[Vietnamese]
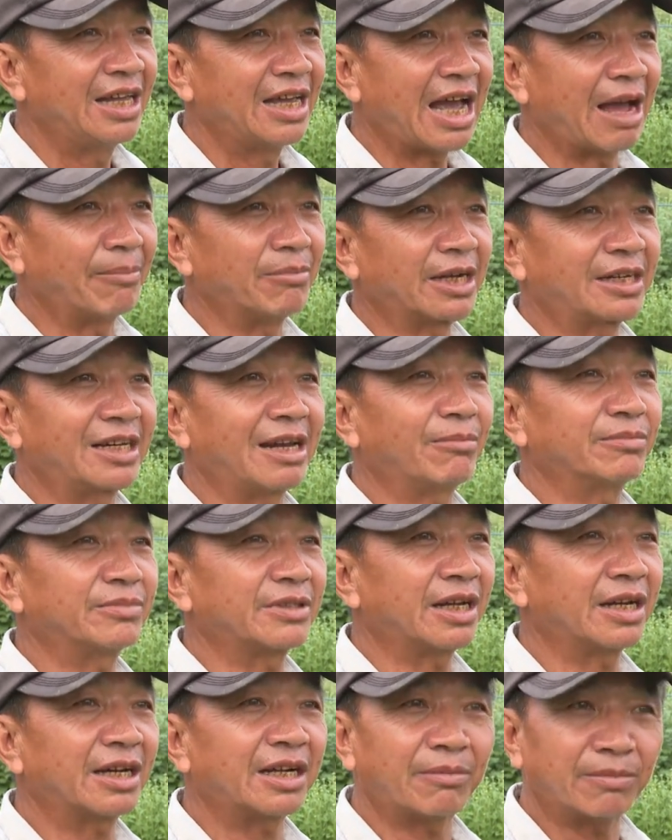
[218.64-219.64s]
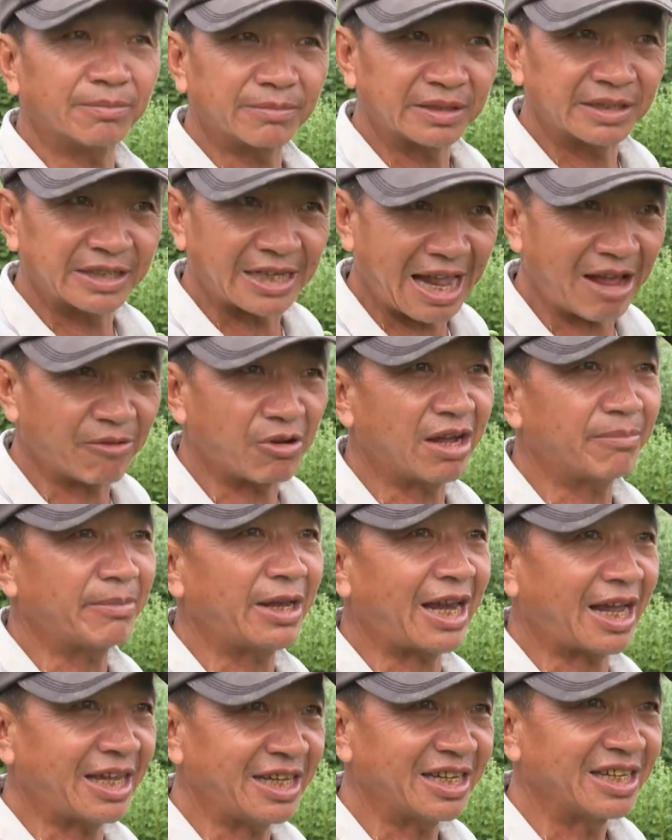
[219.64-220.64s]
âm lịch năm năm sau á
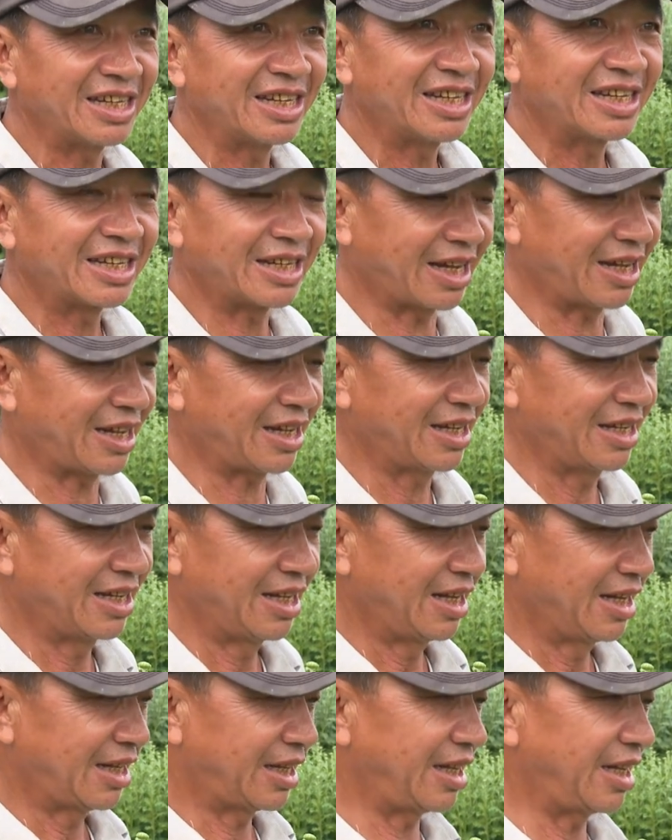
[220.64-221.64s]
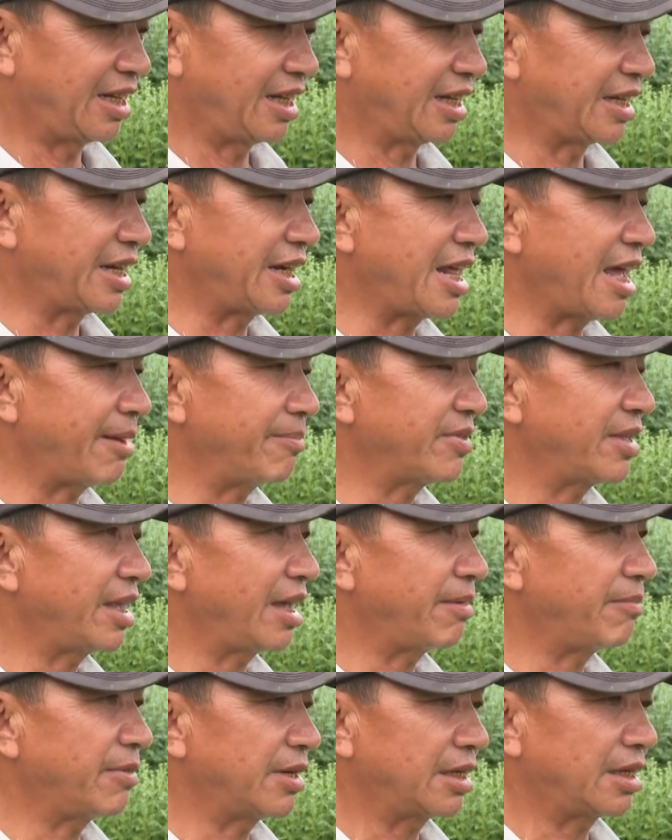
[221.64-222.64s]
mới lấy. Dạ. Thì để đem
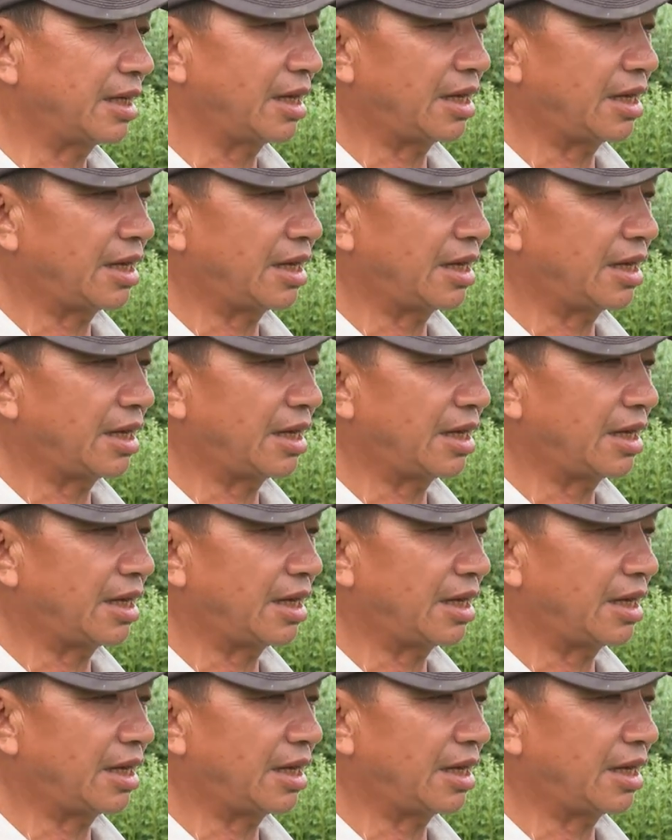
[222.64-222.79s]
về mình